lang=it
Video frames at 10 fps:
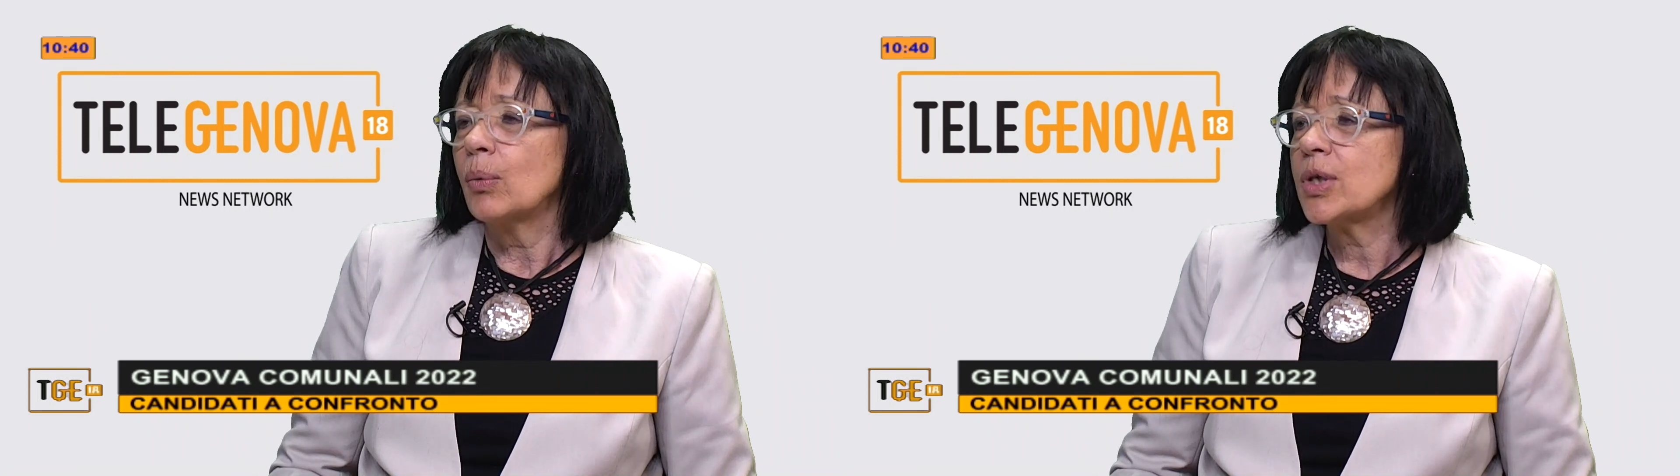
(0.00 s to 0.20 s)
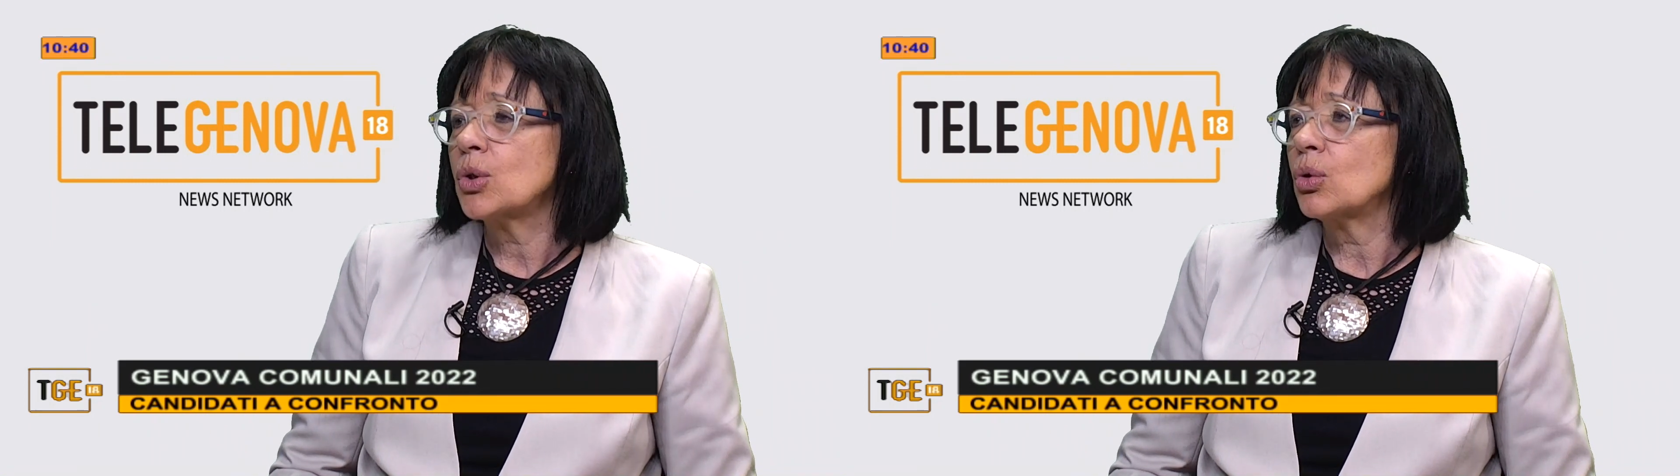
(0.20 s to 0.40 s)

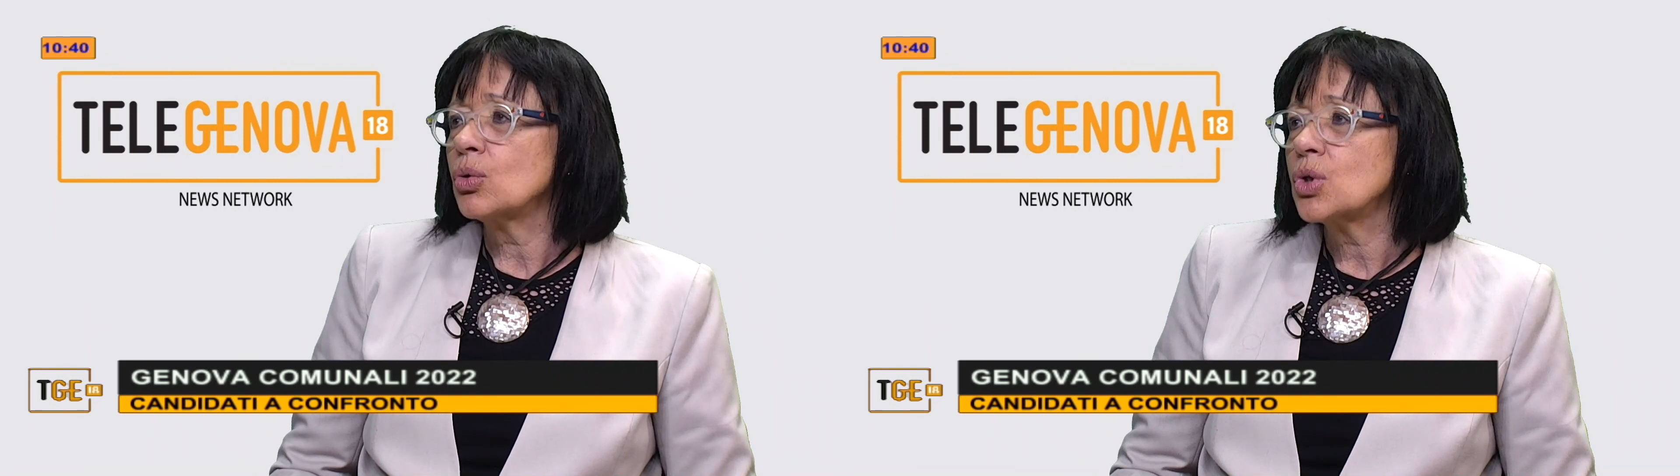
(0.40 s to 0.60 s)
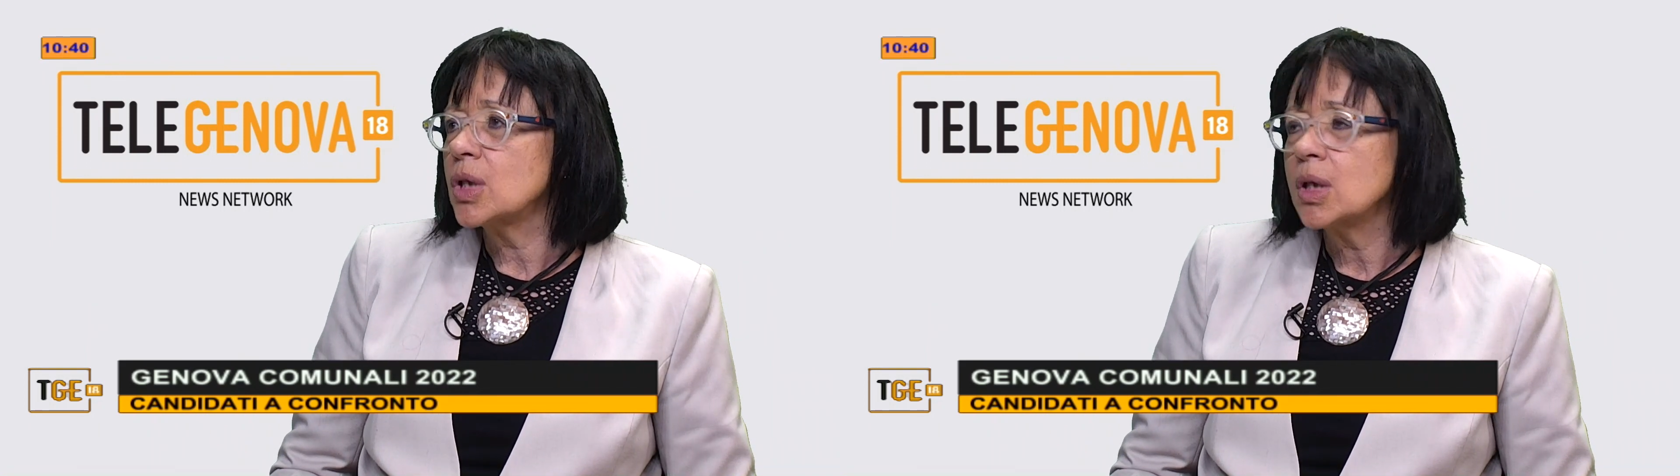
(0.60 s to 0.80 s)
questo
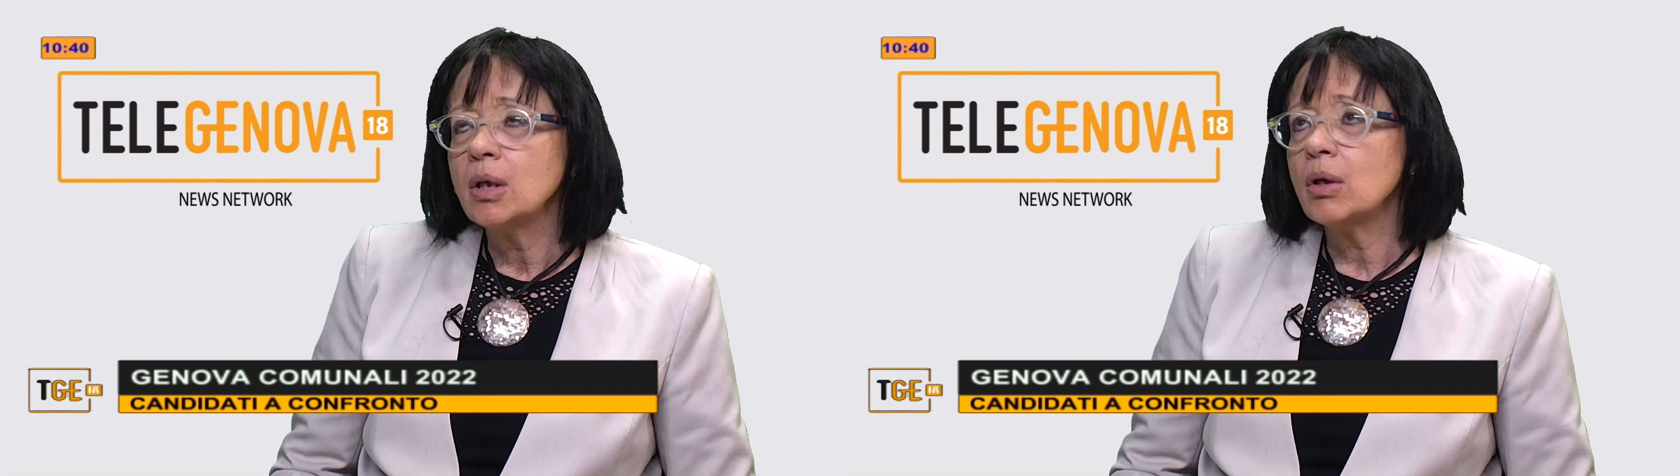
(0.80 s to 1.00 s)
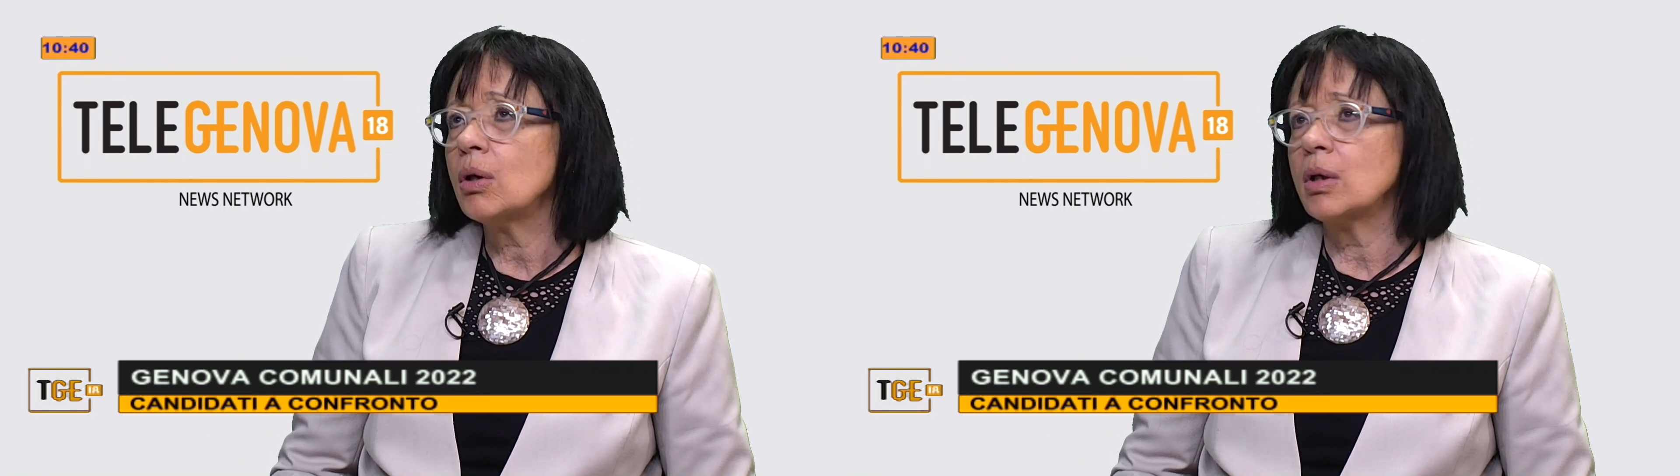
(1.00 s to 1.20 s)

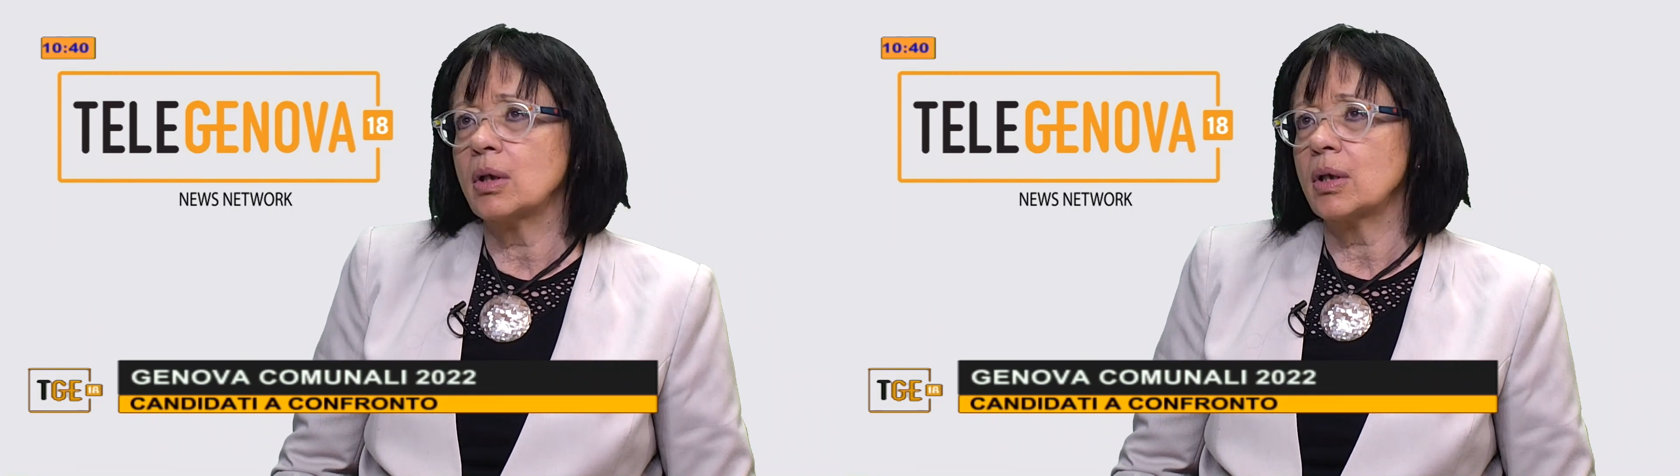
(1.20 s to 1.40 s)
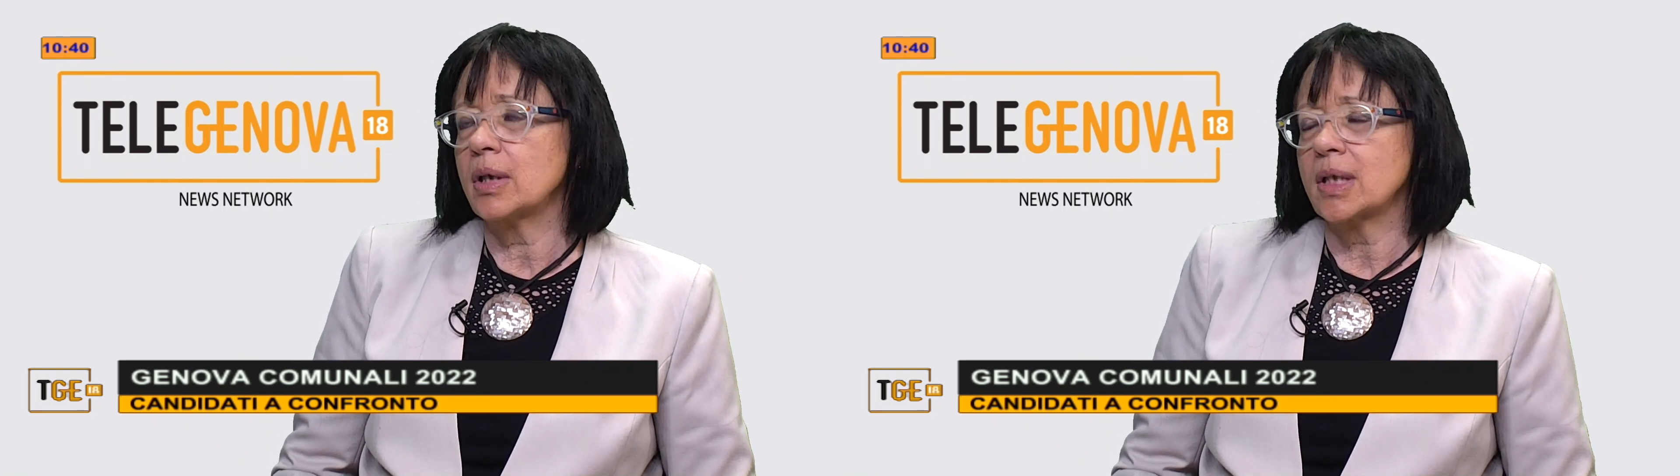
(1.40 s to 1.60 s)
consiglio eh,